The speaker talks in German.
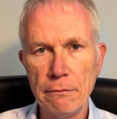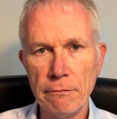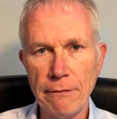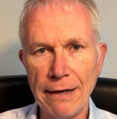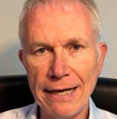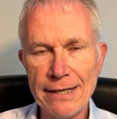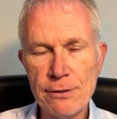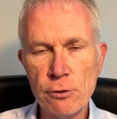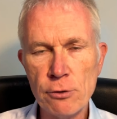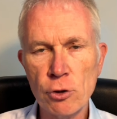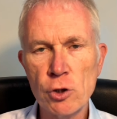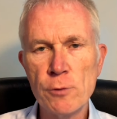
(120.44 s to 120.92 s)

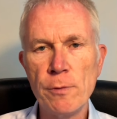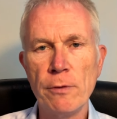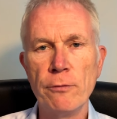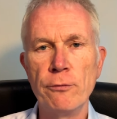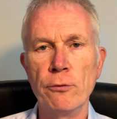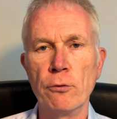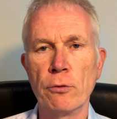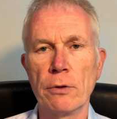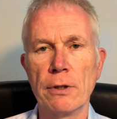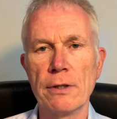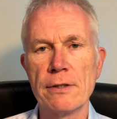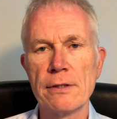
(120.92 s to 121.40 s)

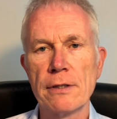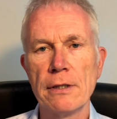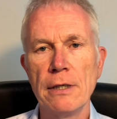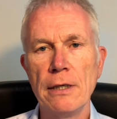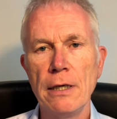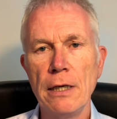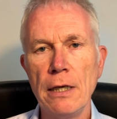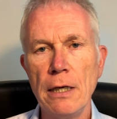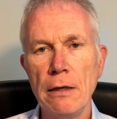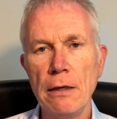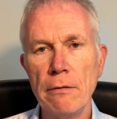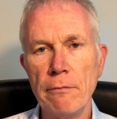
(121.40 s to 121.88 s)
Weisungsbefugnis.
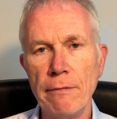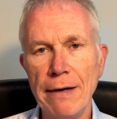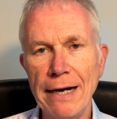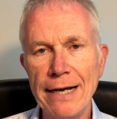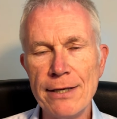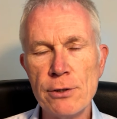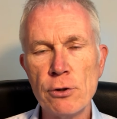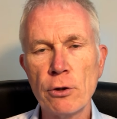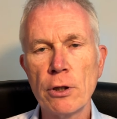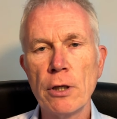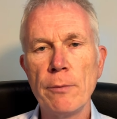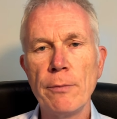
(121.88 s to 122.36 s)

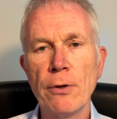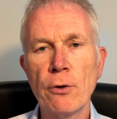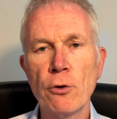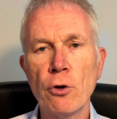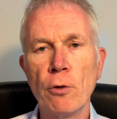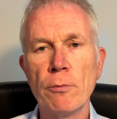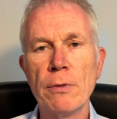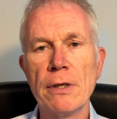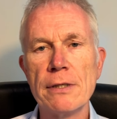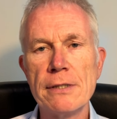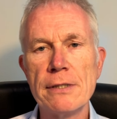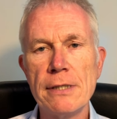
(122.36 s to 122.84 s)
Weisungen
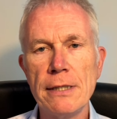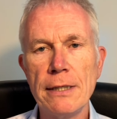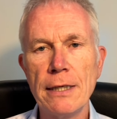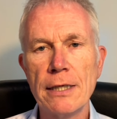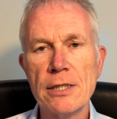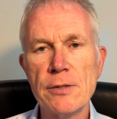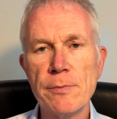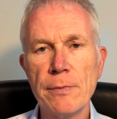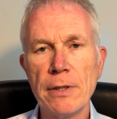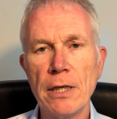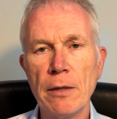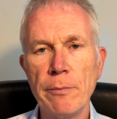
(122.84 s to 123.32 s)
bekommt der
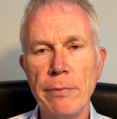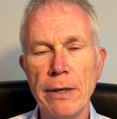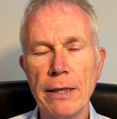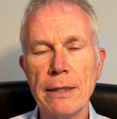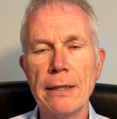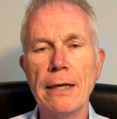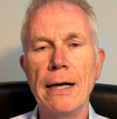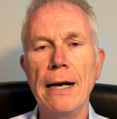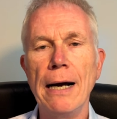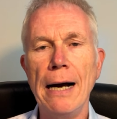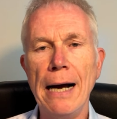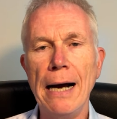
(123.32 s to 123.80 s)

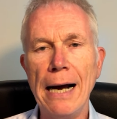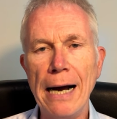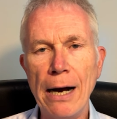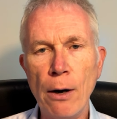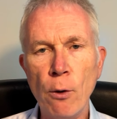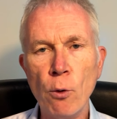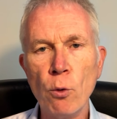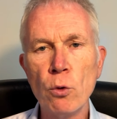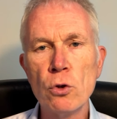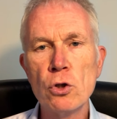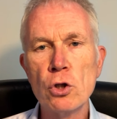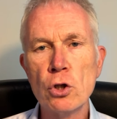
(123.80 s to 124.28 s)
Sicherheitsmitarbeiter
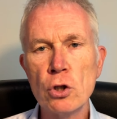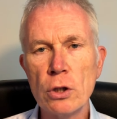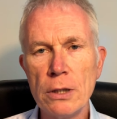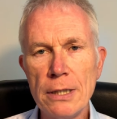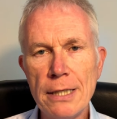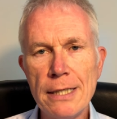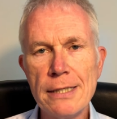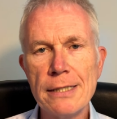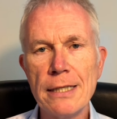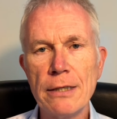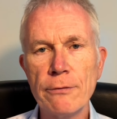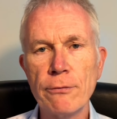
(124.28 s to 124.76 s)

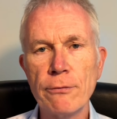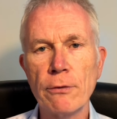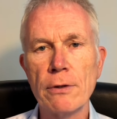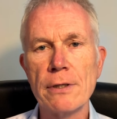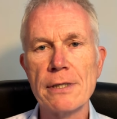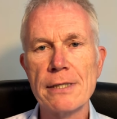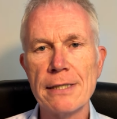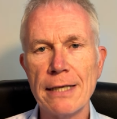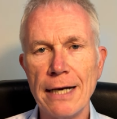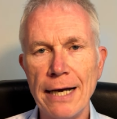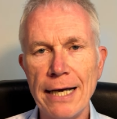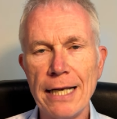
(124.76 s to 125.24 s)
ausschließlich von
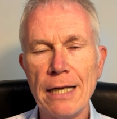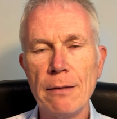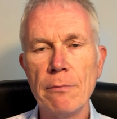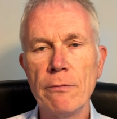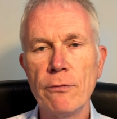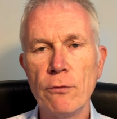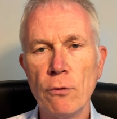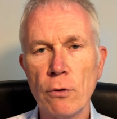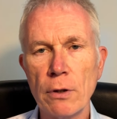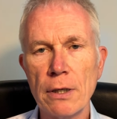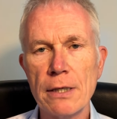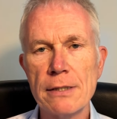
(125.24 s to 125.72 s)
seinem
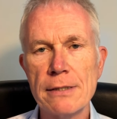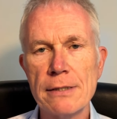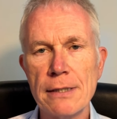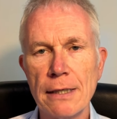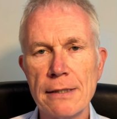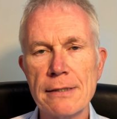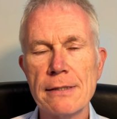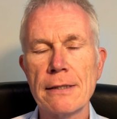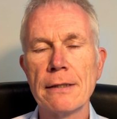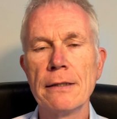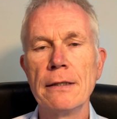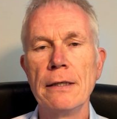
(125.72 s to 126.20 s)

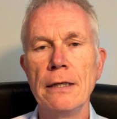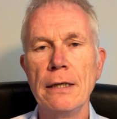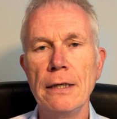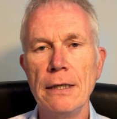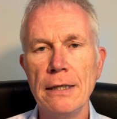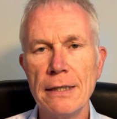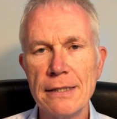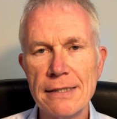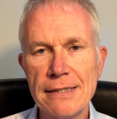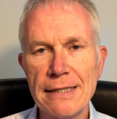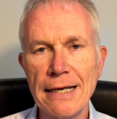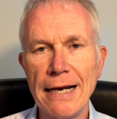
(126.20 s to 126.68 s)
Vorgesetzten
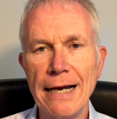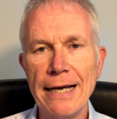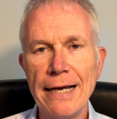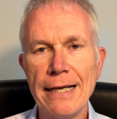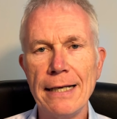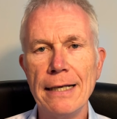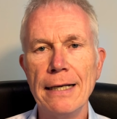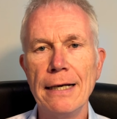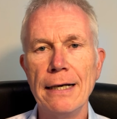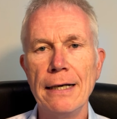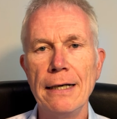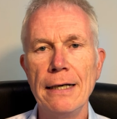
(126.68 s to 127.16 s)

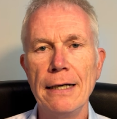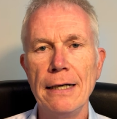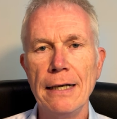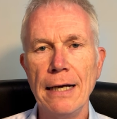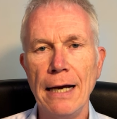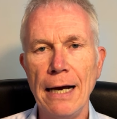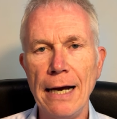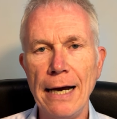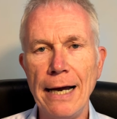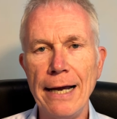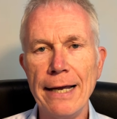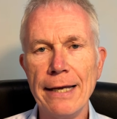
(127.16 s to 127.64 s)
seiner
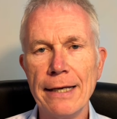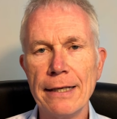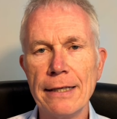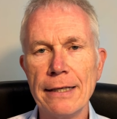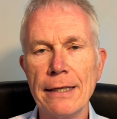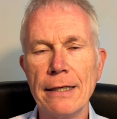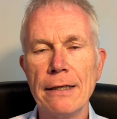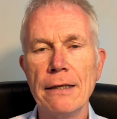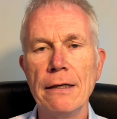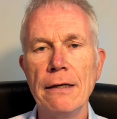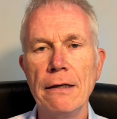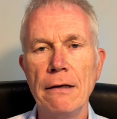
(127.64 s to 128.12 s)

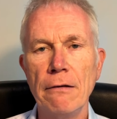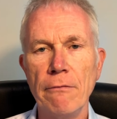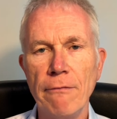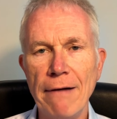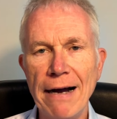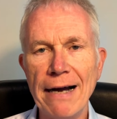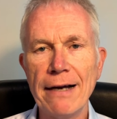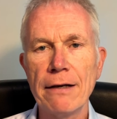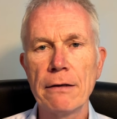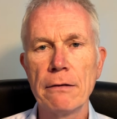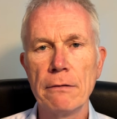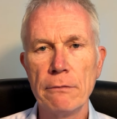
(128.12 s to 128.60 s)
eigenen
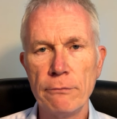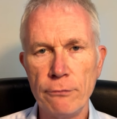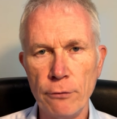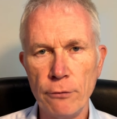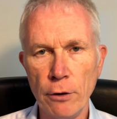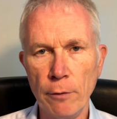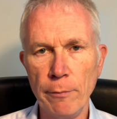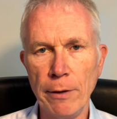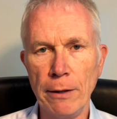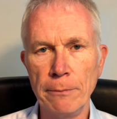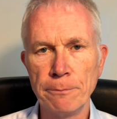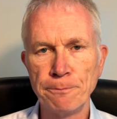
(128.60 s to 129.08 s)

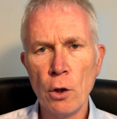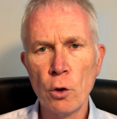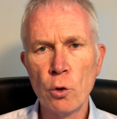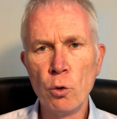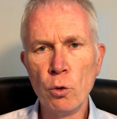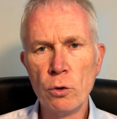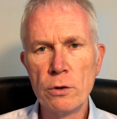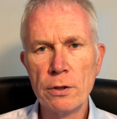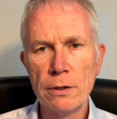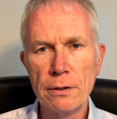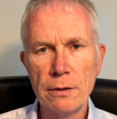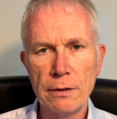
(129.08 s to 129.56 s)
Wachfirma.
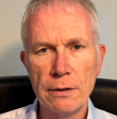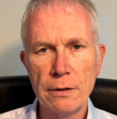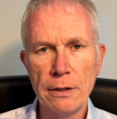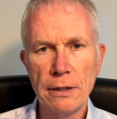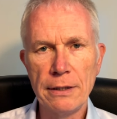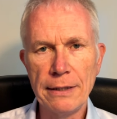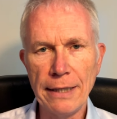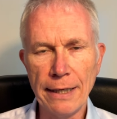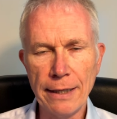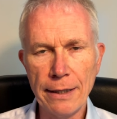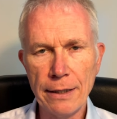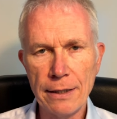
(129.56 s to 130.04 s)
Gut, ich
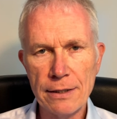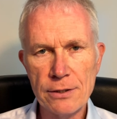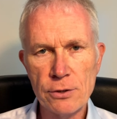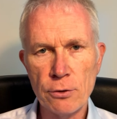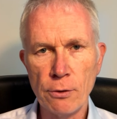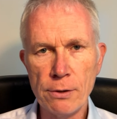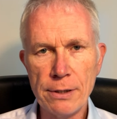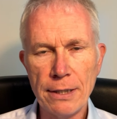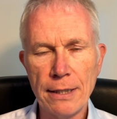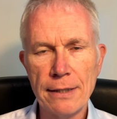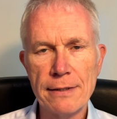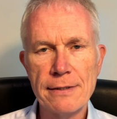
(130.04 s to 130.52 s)
denke, das
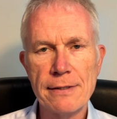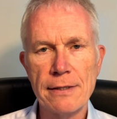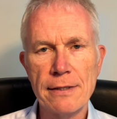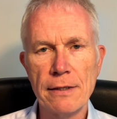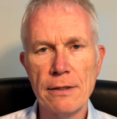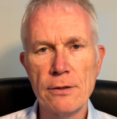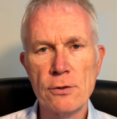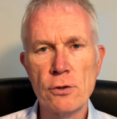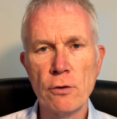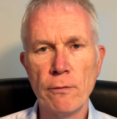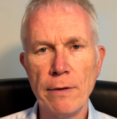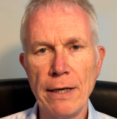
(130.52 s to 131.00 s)
sollte
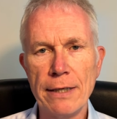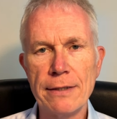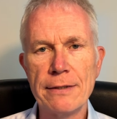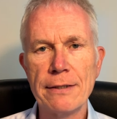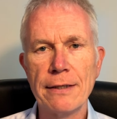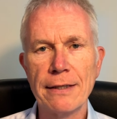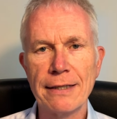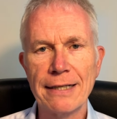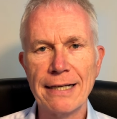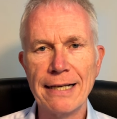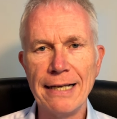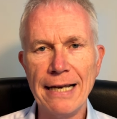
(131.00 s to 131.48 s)
jetzt soweit
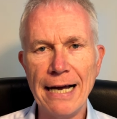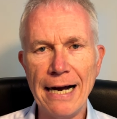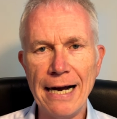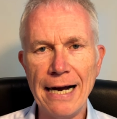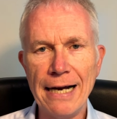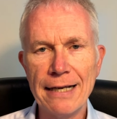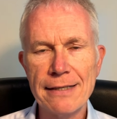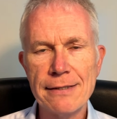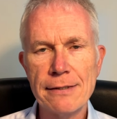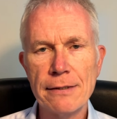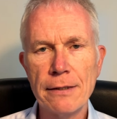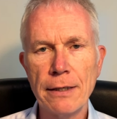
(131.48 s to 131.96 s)

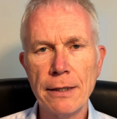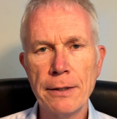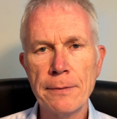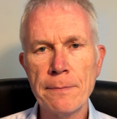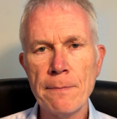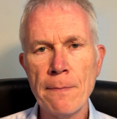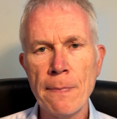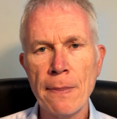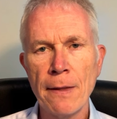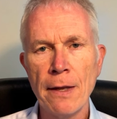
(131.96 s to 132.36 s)
klar sein.